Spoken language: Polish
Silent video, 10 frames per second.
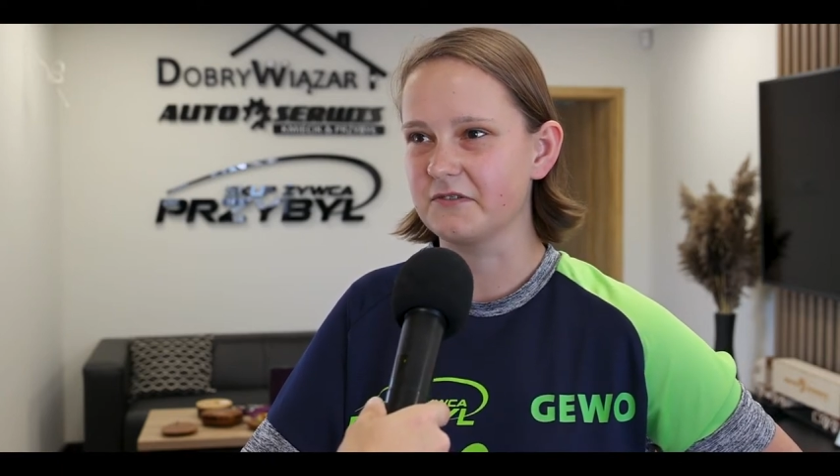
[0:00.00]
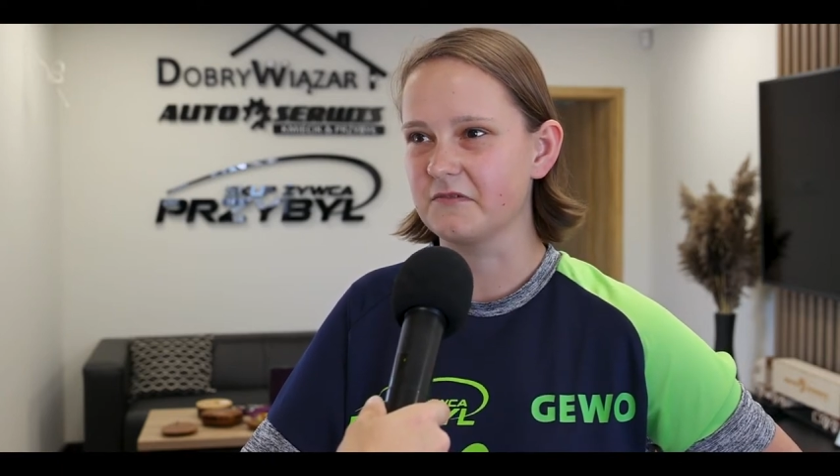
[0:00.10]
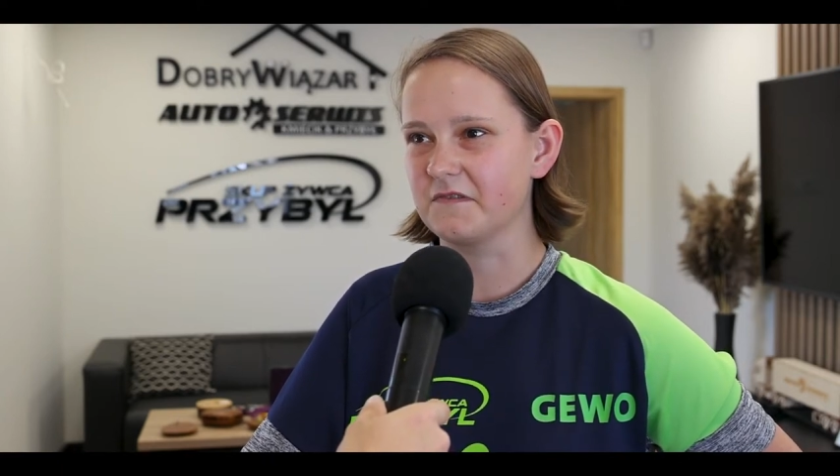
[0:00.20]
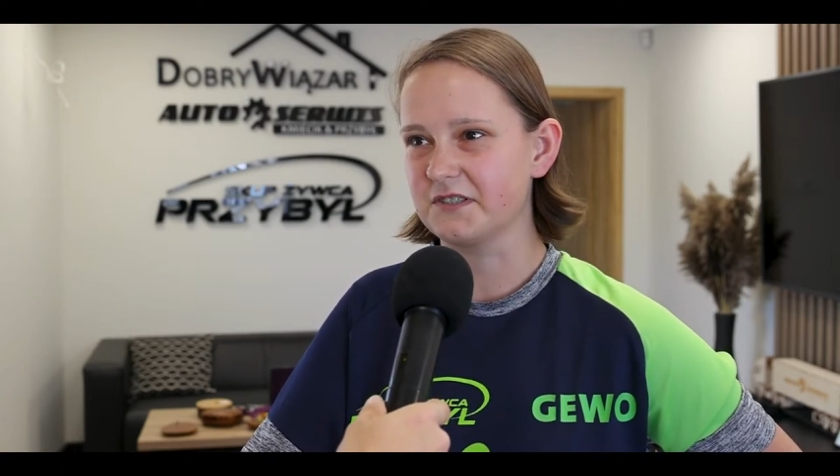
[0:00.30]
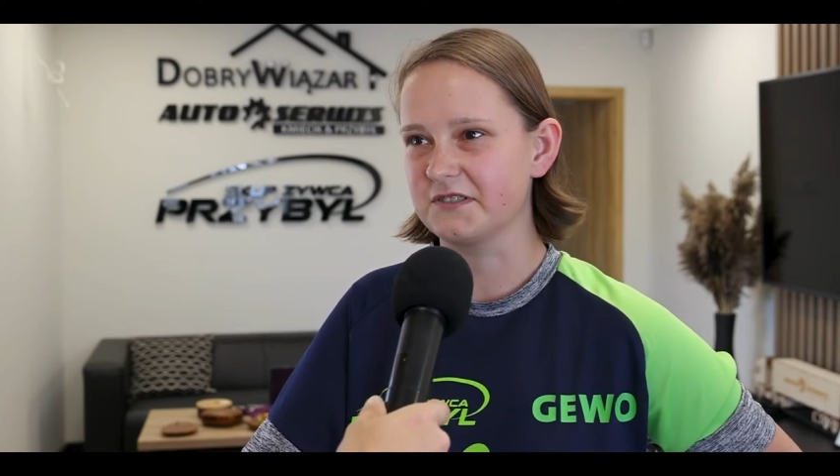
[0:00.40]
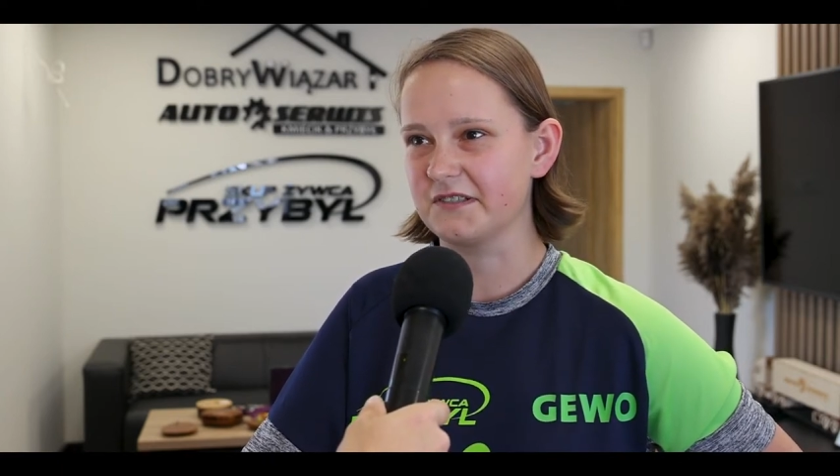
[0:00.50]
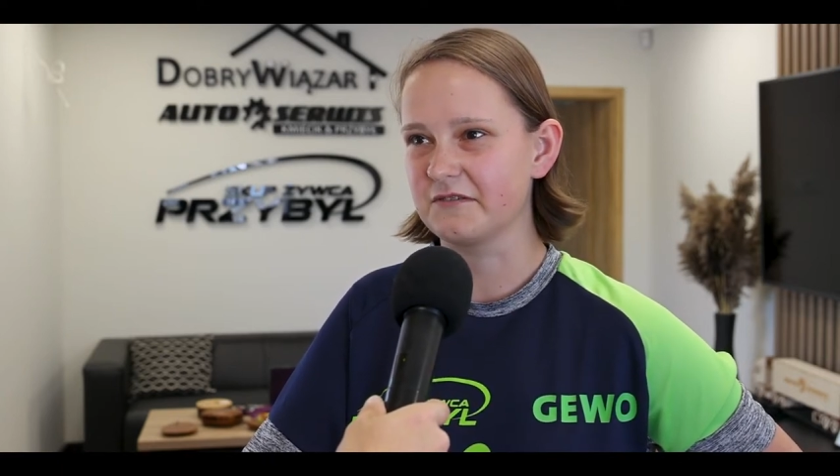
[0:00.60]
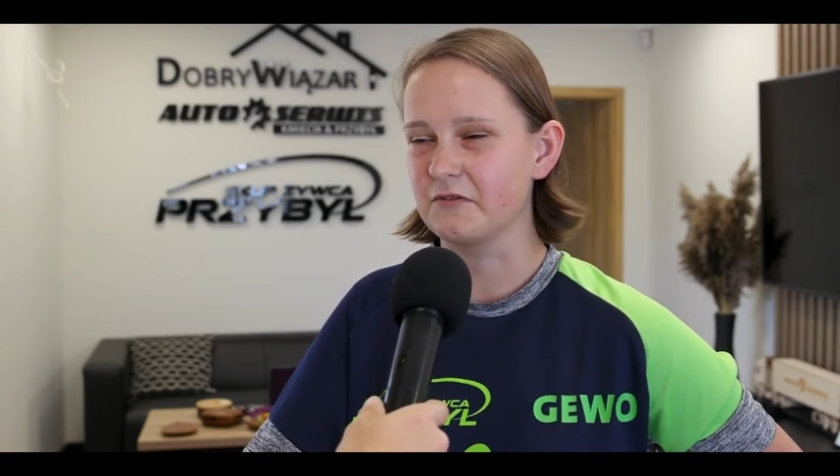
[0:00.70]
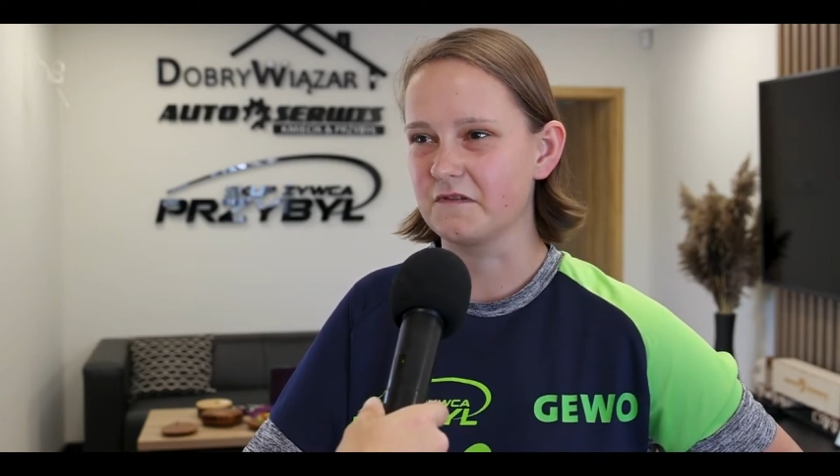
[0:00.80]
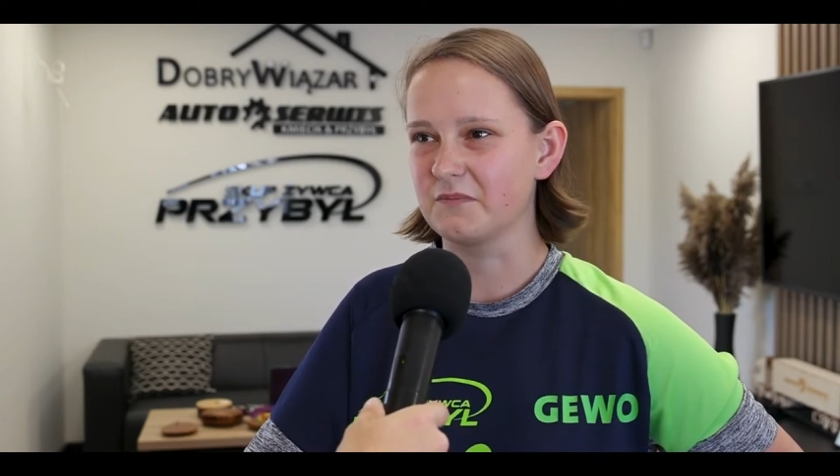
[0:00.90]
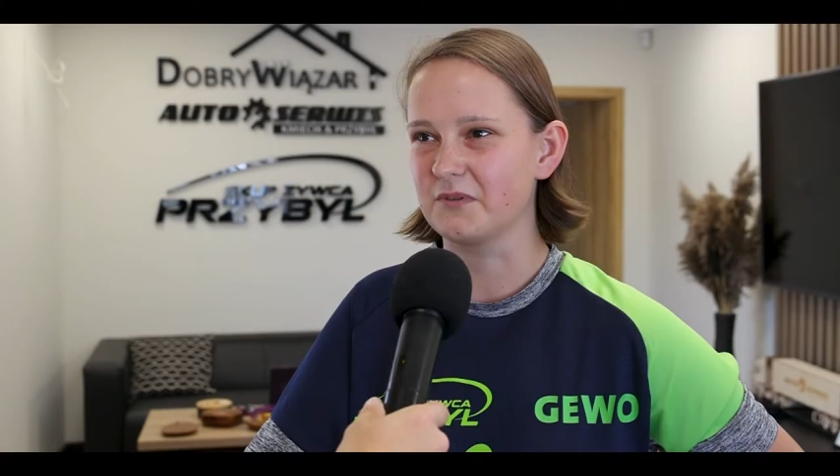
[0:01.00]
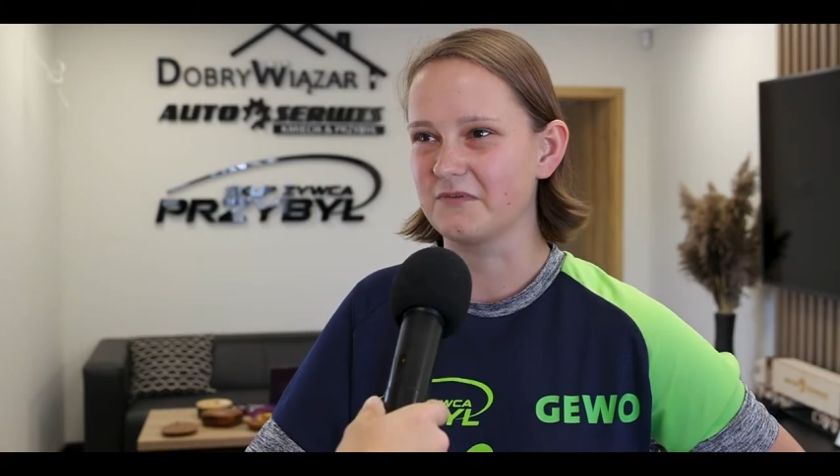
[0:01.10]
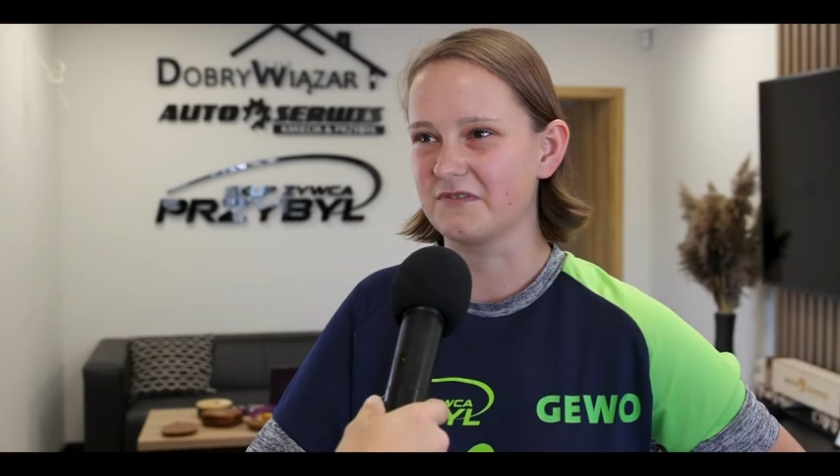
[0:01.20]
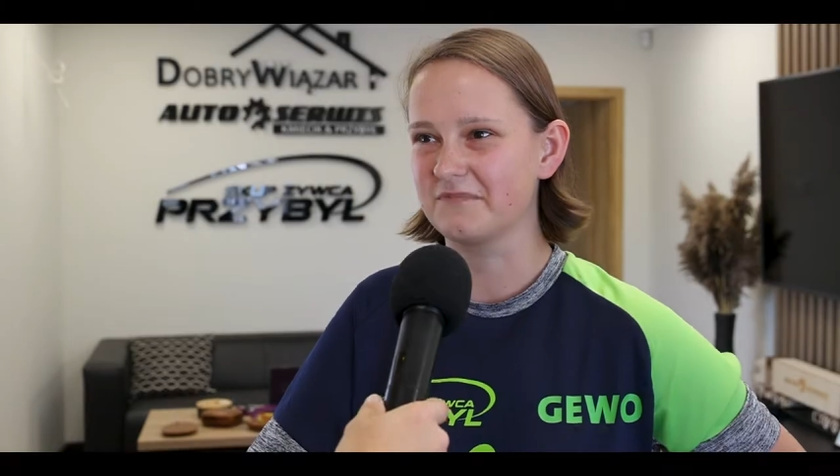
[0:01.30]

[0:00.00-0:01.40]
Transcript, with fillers: to był właśnie główny powód.